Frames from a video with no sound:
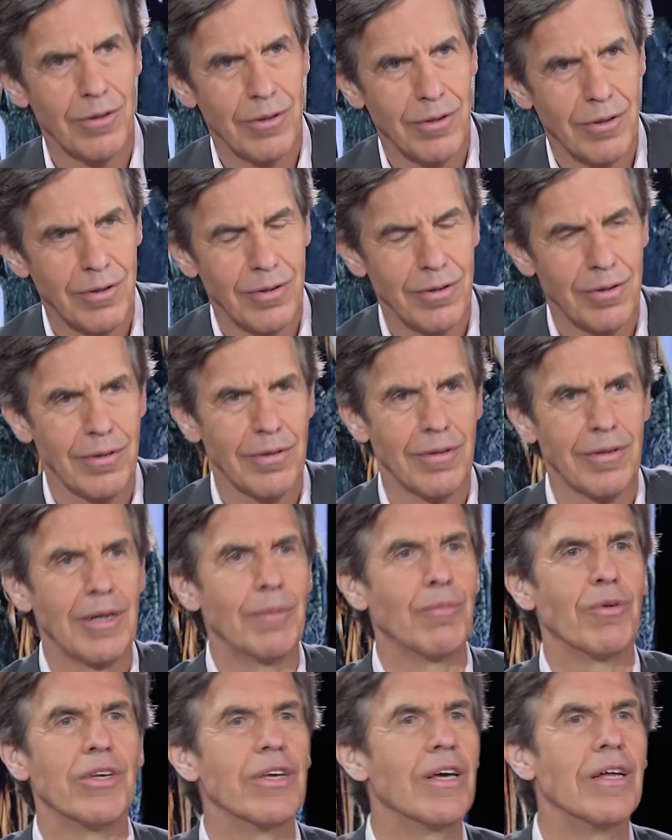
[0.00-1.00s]
que euh,
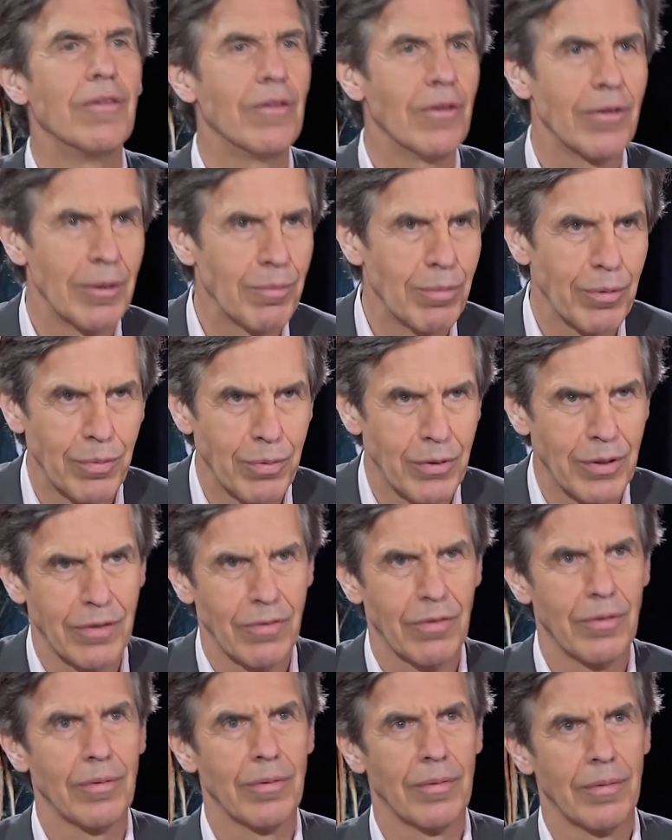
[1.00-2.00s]
la moyenne de la
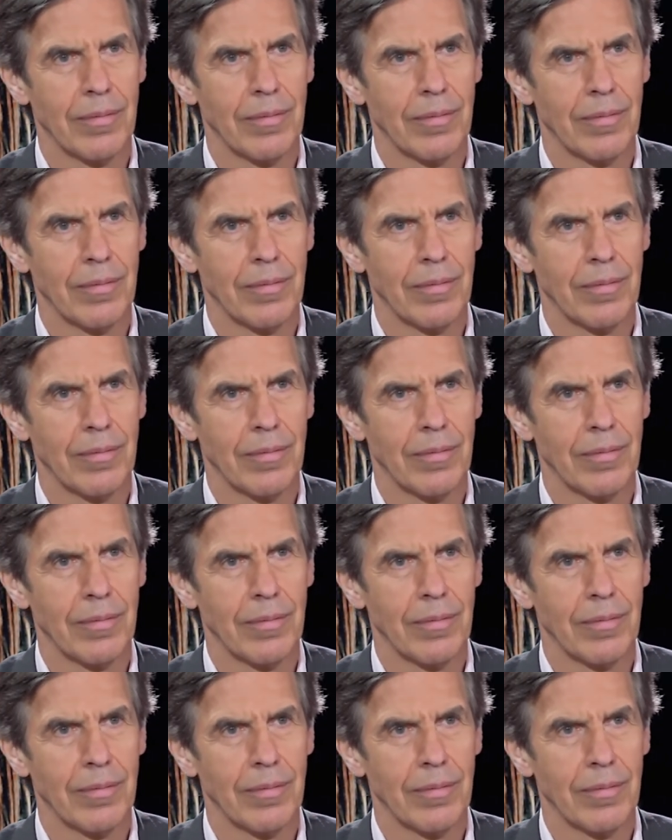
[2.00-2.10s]
population.